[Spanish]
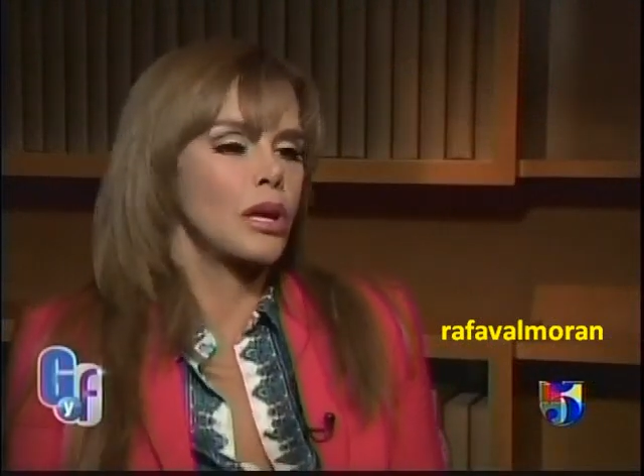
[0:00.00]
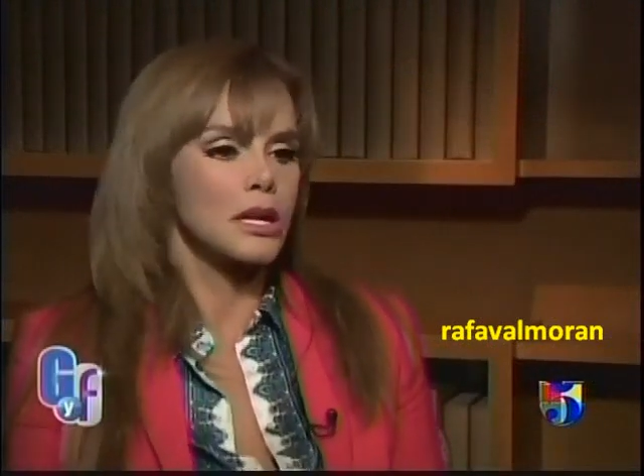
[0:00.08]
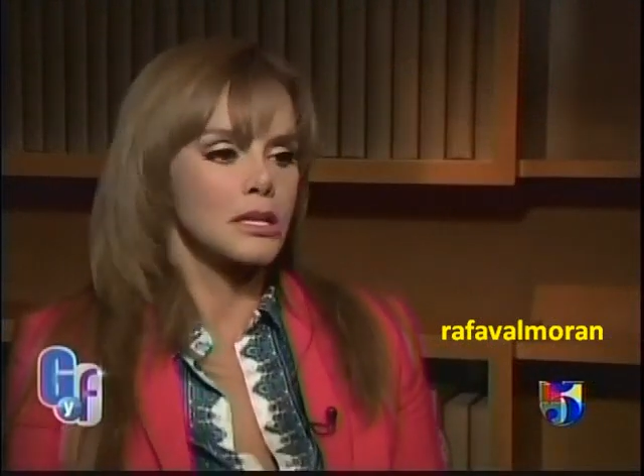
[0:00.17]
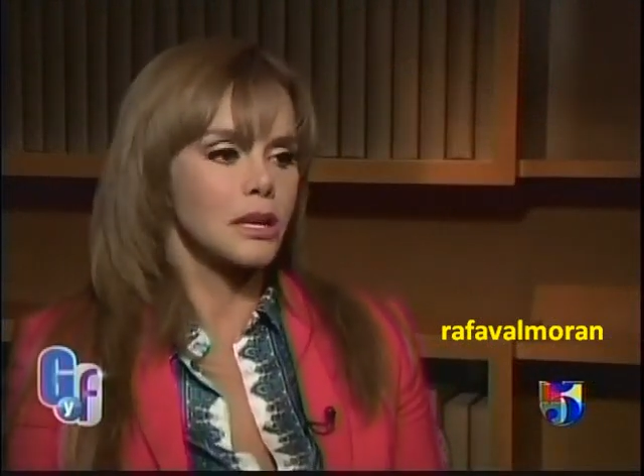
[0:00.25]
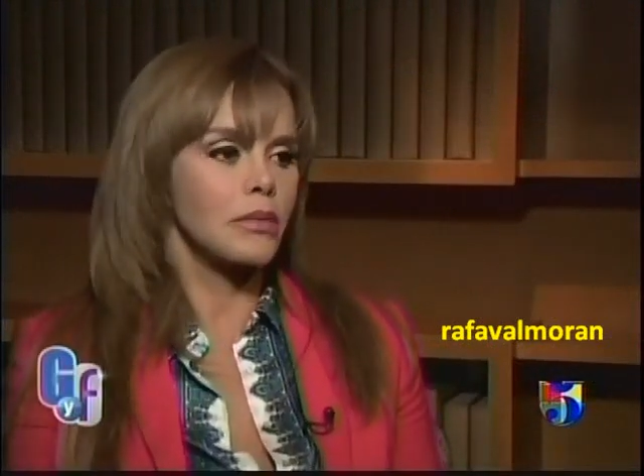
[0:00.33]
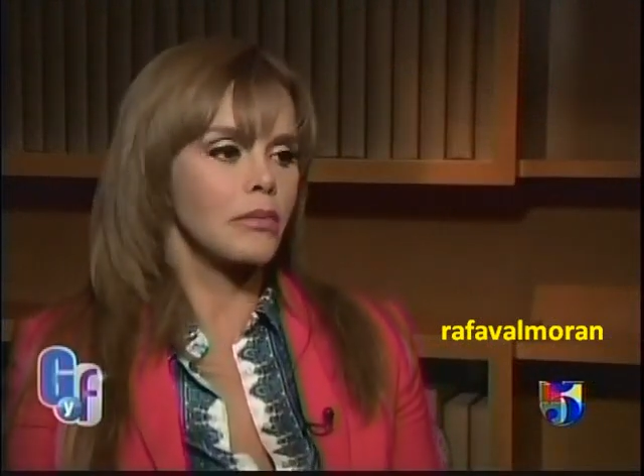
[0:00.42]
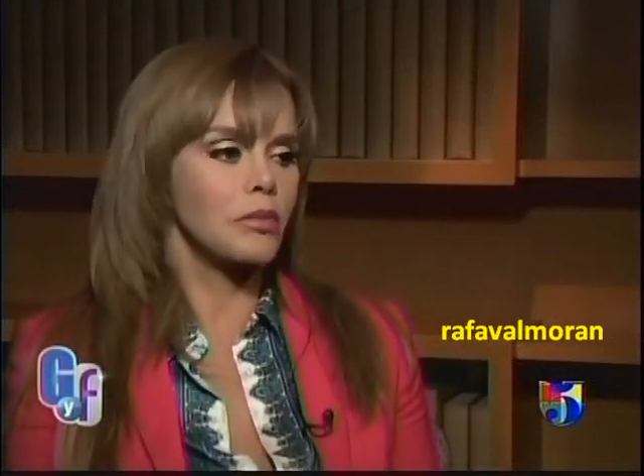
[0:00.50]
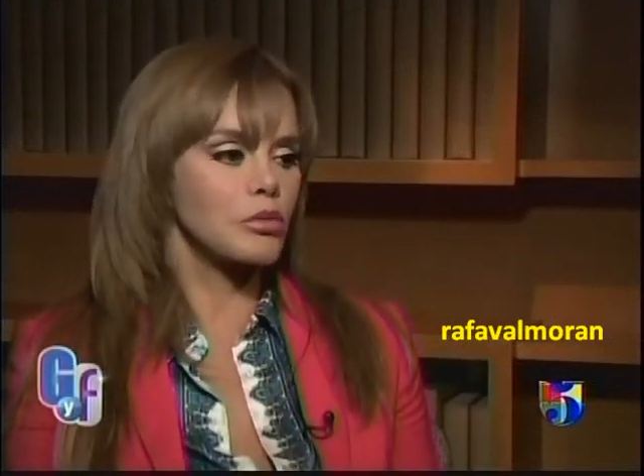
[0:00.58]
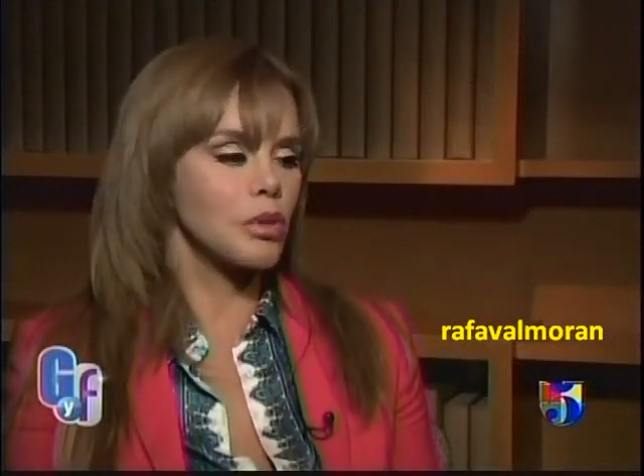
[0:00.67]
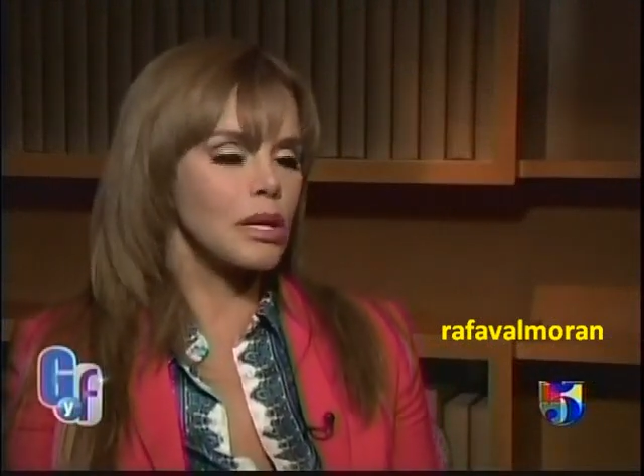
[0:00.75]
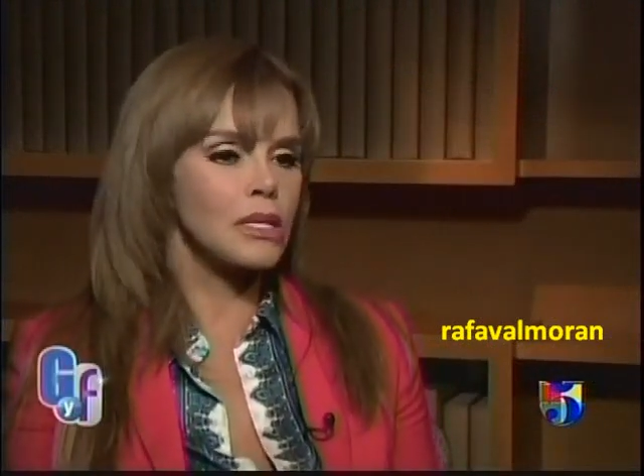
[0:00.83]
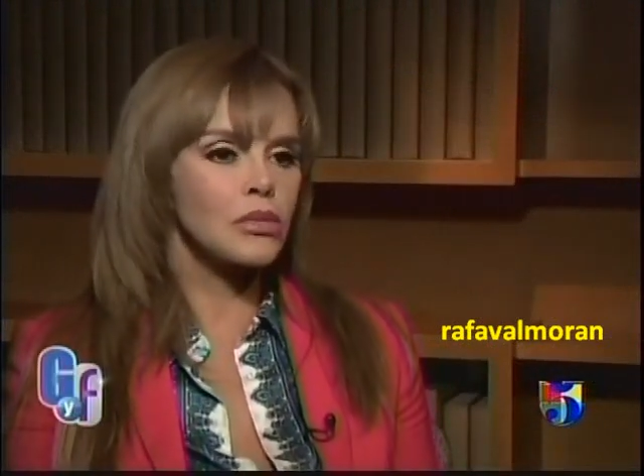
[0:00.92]
sabemos
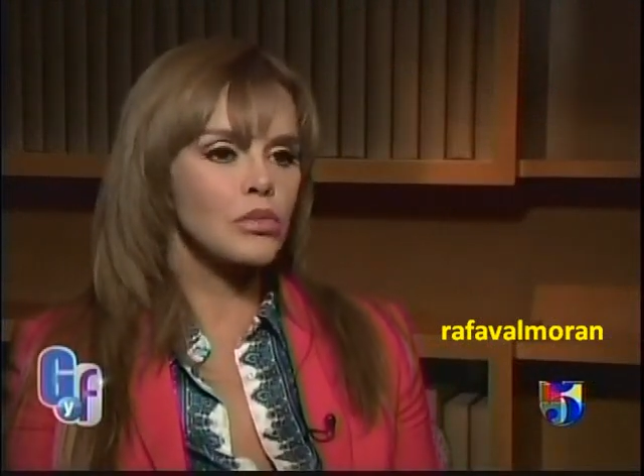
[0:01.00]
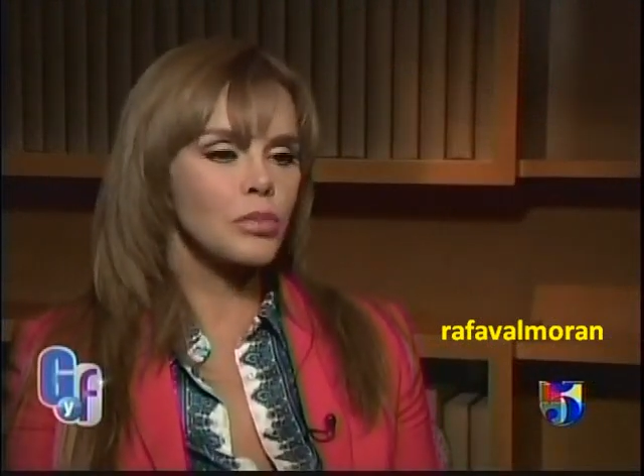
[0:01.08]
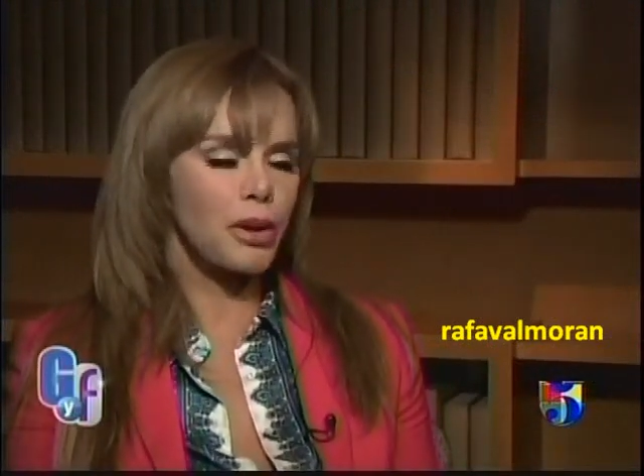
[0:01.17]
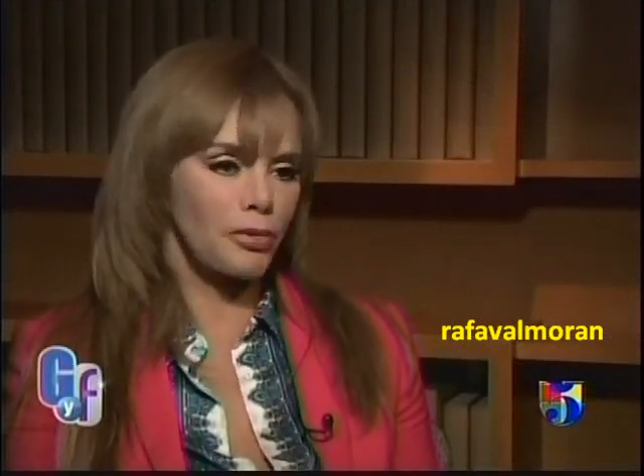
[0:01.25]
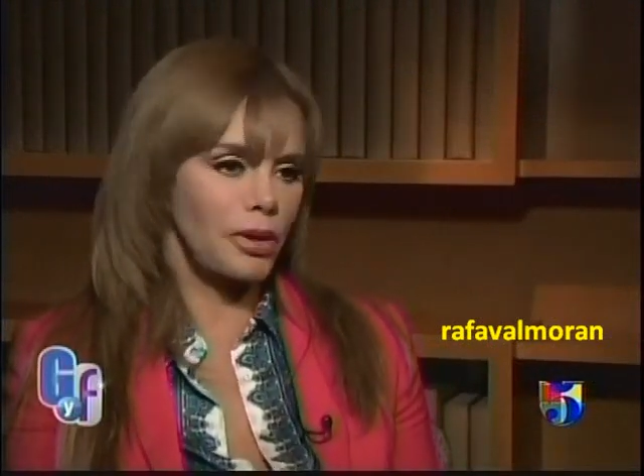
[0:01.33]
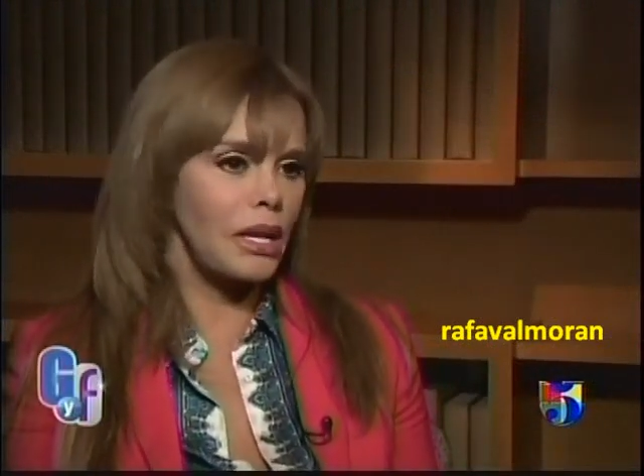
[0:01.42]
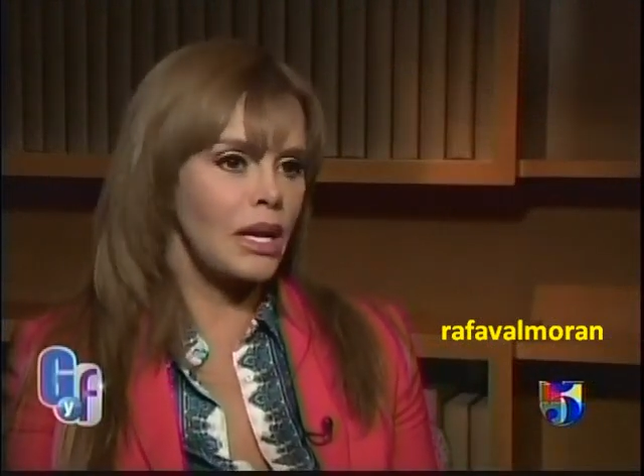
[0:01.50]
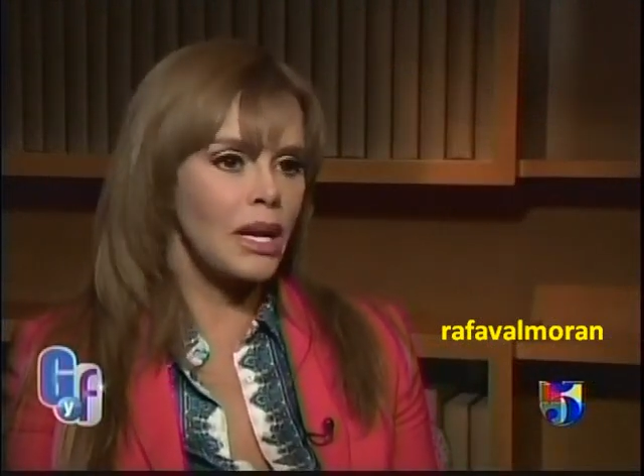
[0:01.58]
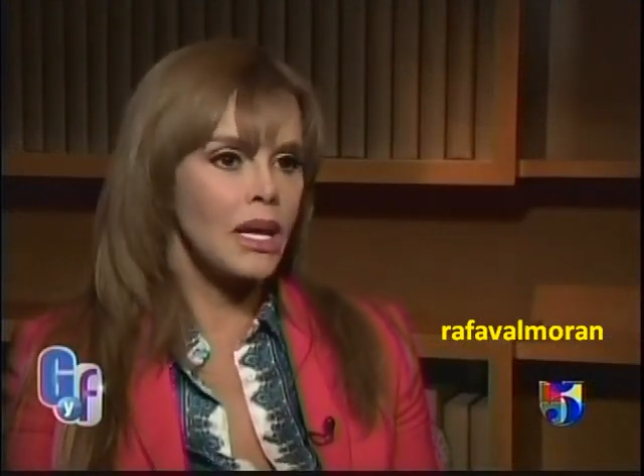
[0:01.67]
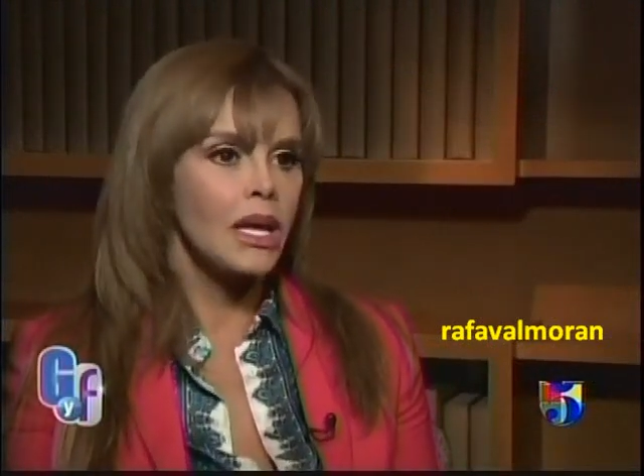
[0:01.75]
cuál es su perfil